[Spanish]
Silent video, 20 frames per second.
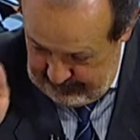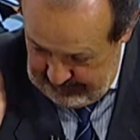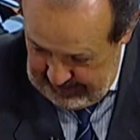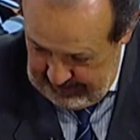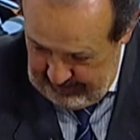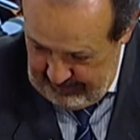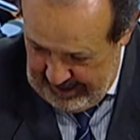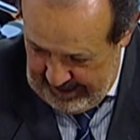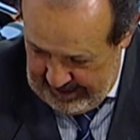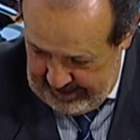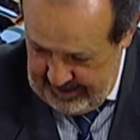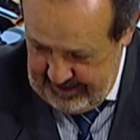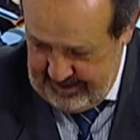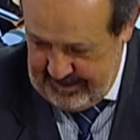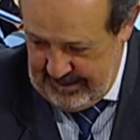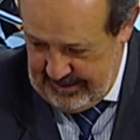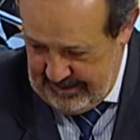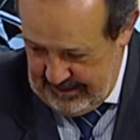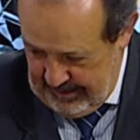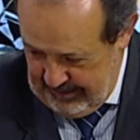Vázquez
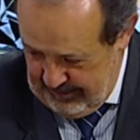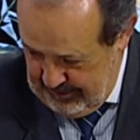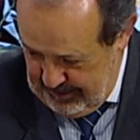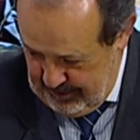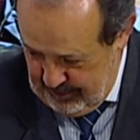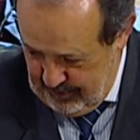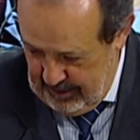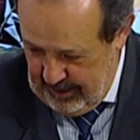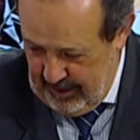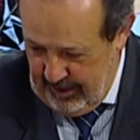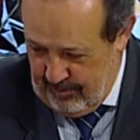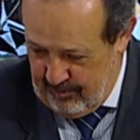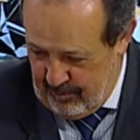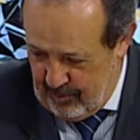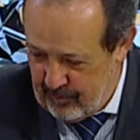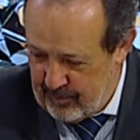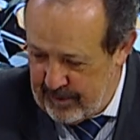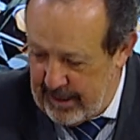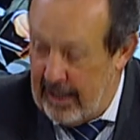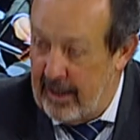y de Astoria
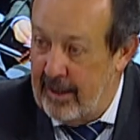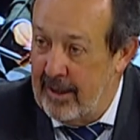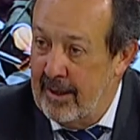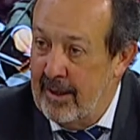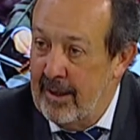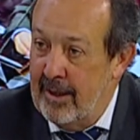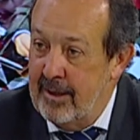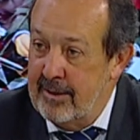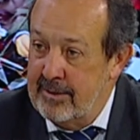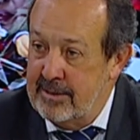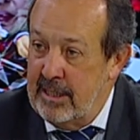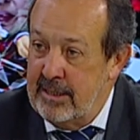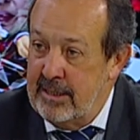apunta... a Sí,